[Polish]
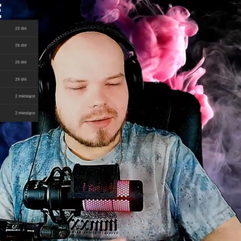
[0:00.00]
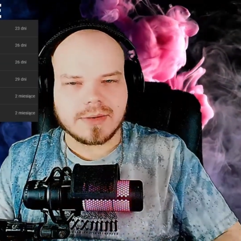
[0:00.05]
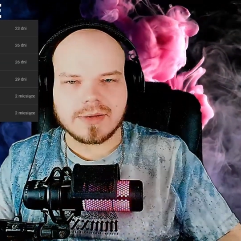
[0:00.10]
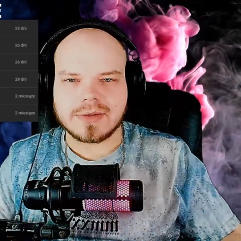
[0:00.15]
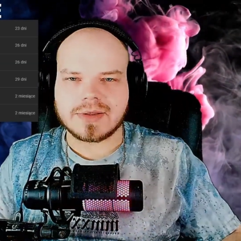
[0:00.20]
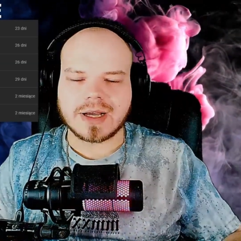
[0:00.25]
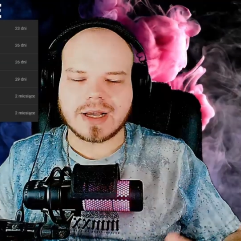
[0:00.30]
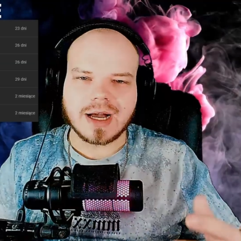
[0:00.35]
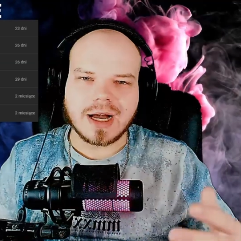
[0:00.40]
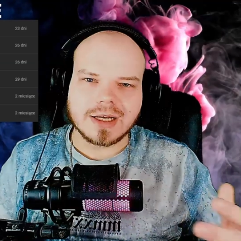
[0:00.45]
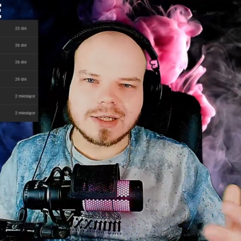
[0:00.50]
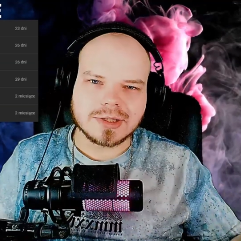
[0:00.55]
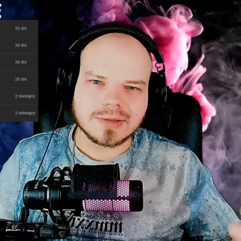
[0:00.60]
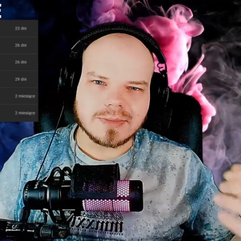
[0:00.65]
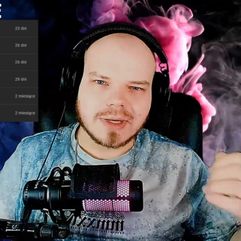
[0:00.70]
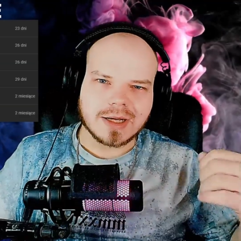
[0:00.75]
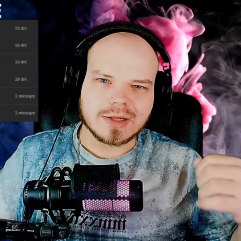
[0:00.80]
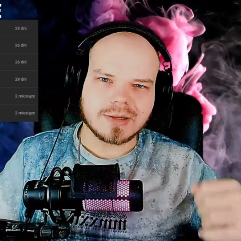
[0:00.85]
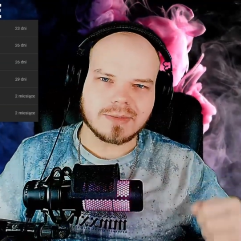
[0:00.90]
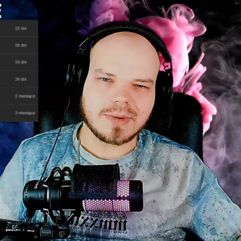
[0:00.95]
Za każdym
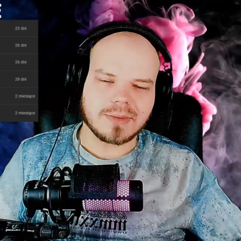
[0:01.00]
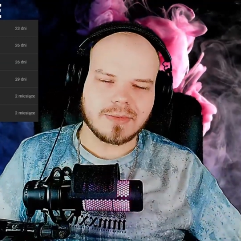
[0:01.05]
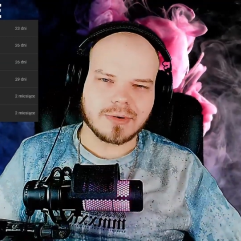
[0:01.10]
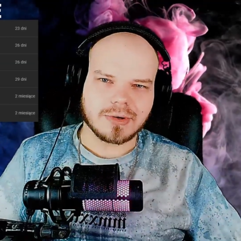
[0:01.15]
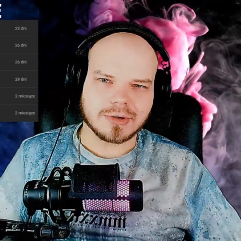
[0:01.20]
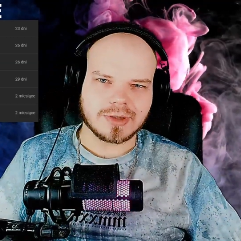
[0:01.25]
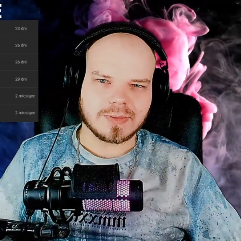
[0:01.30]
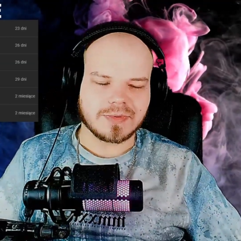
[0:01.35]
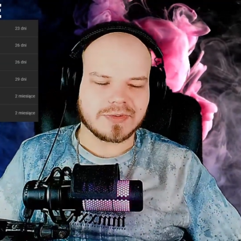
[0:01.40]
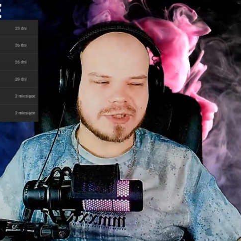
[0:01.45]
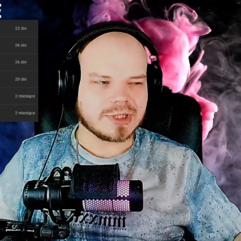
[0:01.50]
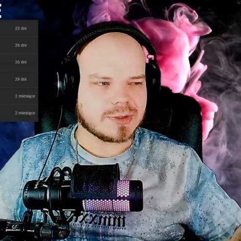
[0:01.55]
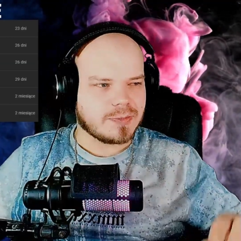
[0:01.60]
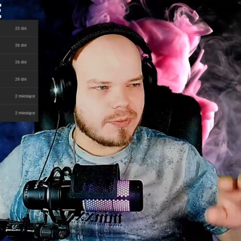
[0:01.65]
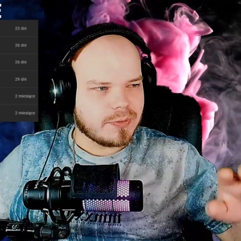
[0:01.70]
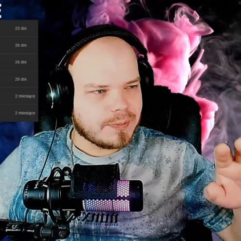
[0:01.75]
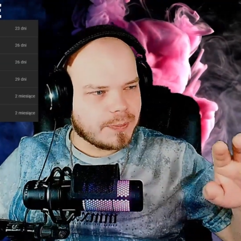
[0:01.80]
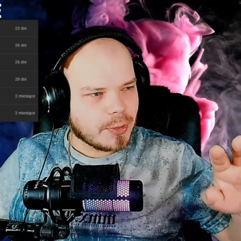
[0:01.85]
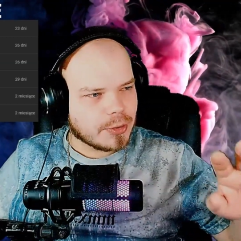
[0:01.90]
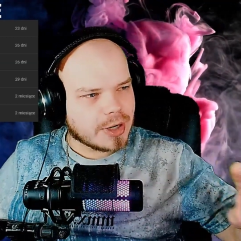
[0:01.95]
razem mam ochotę powiedzieć
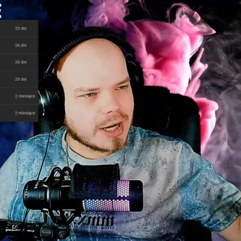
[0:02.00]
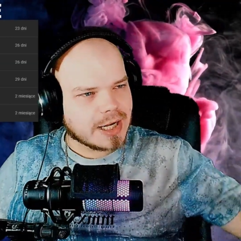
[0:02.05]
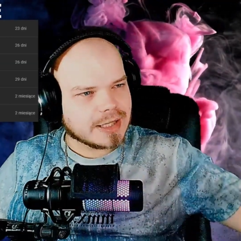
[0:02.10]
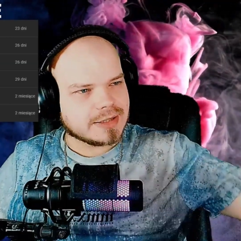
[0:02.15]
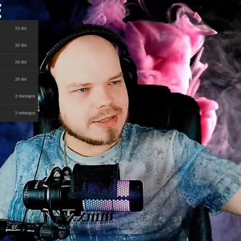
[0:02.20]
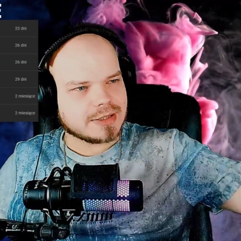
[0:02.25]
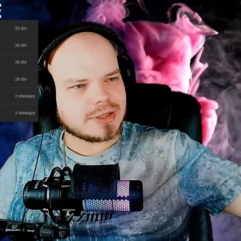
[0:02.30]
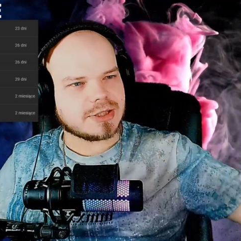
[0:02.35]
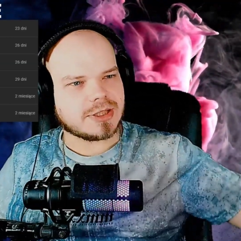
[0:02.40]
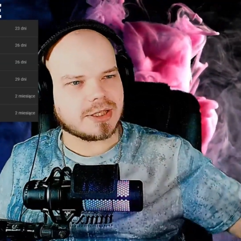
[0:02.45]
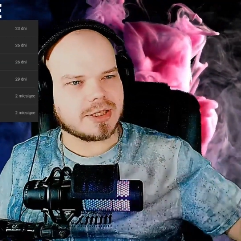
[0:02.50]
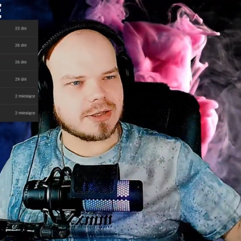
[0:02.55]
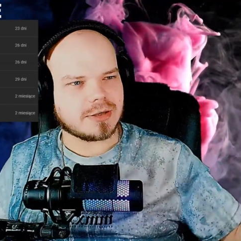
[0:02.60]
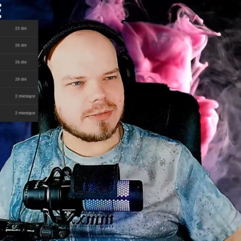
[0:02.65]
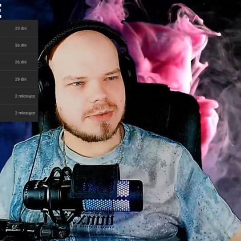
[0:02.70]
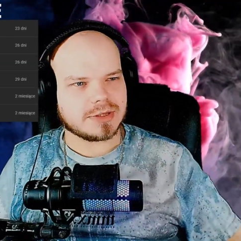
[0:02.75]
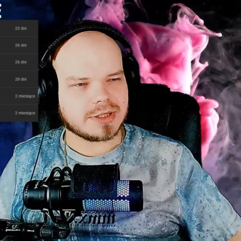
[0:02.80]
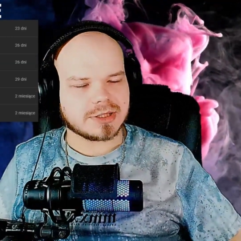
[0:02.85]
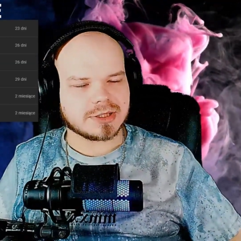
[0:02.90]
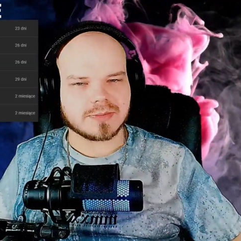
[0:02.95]
poranne czytanie
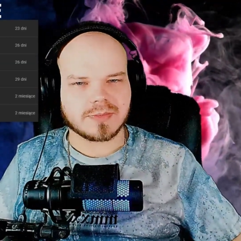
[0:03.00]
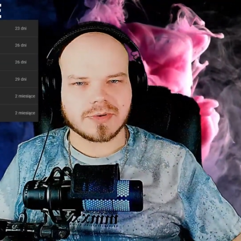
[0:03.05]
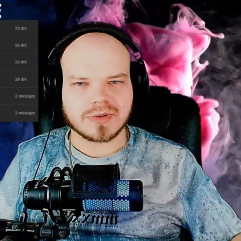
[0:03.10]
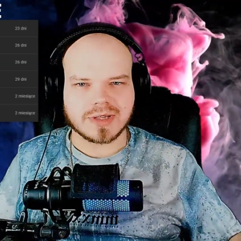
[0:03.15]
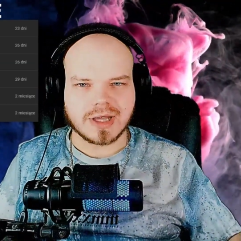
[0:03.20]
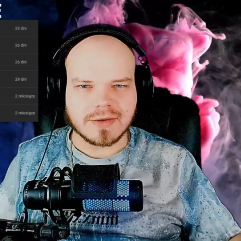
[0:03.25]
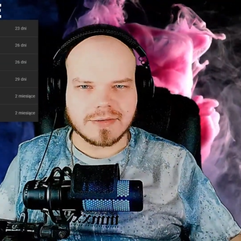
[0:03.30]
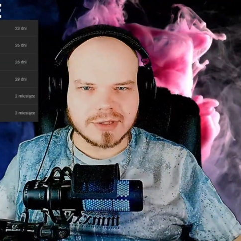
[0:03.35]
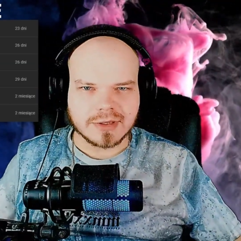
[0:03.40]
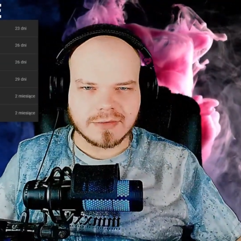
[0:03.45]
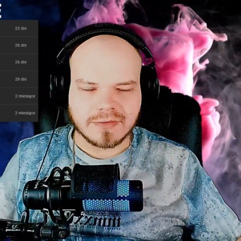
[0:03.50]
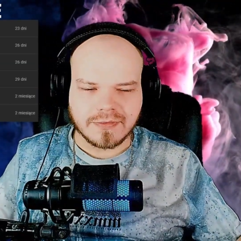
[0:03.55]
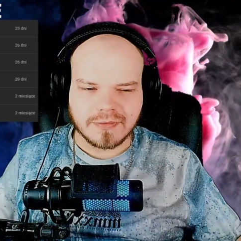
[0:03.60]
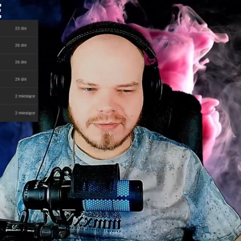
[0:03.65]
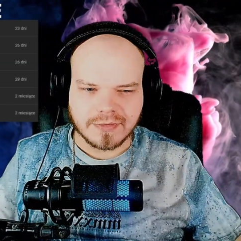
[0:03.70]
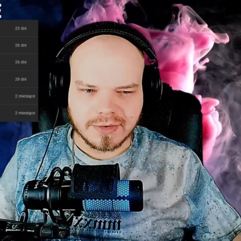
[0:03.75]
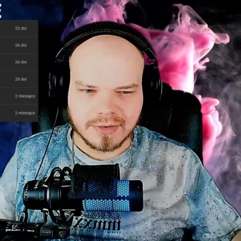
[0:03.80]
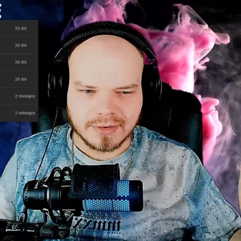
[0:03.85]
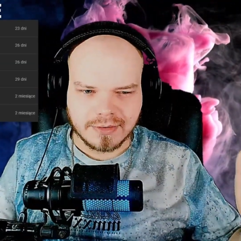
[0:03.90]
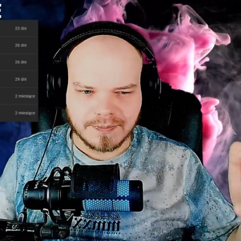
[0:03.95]
komentarzy, bo zawsze w,
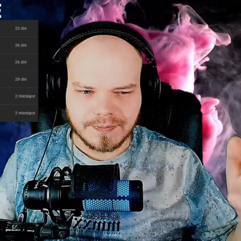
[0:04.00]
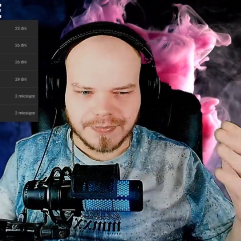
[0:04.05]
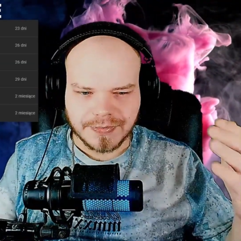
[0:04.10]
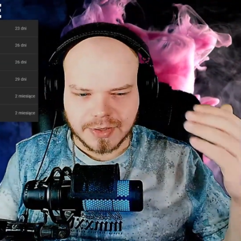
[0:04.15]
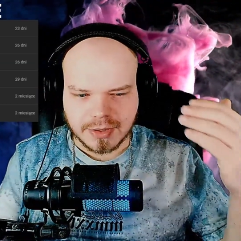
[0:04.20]
y,